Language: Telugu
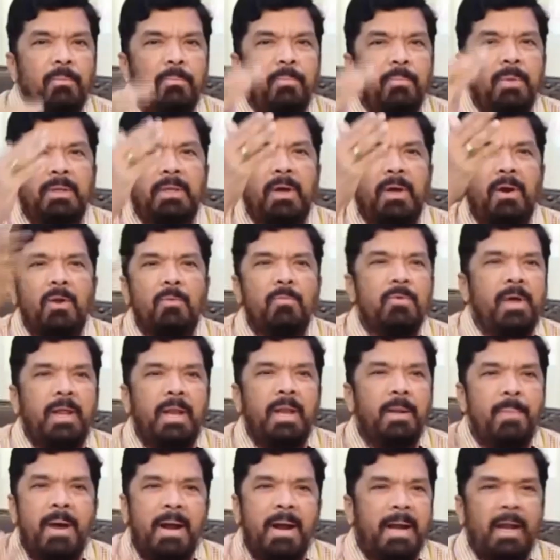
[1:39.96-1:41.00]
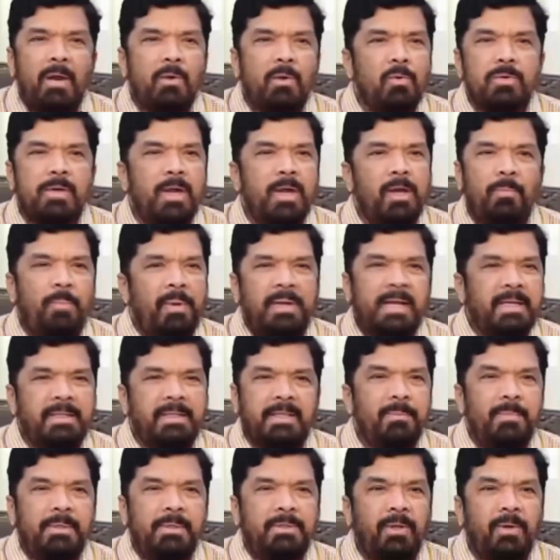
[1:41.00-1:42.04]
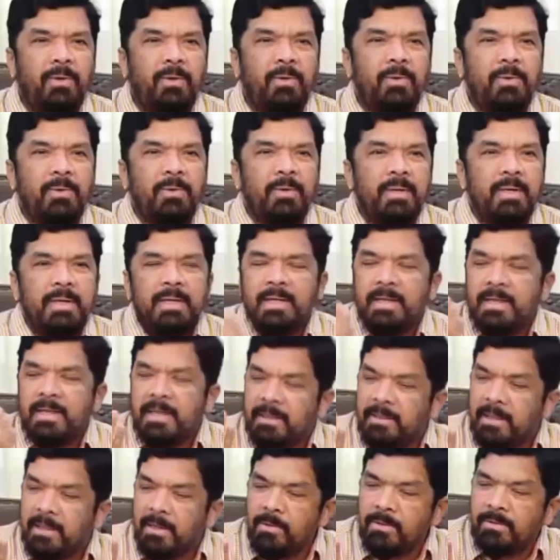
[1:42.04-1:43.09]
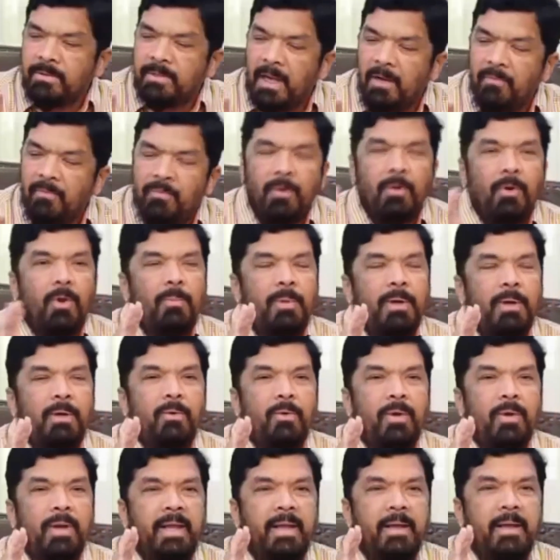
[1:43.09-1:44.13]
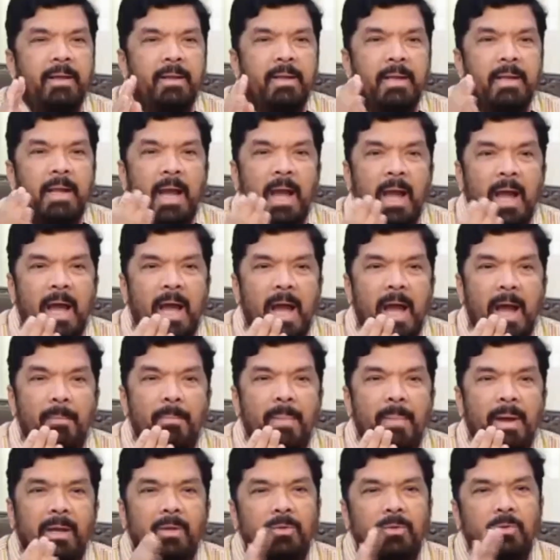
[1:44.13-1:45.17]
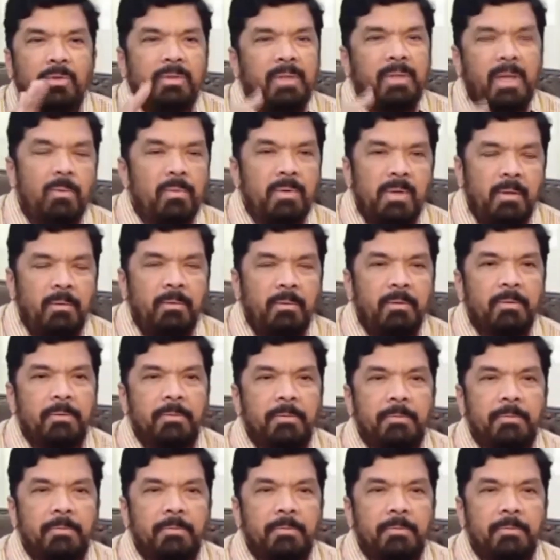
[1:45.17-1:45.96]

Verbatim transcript: మిగతా వాళ్ళు వేరే మాట్లాడుకుంటున్నారు ప్రజా సమస్యలో ఇతను సెల్ ఫోన్లో పెట్టుకొని అమ్మాయిలను చూస్తూ ఉన్నాడు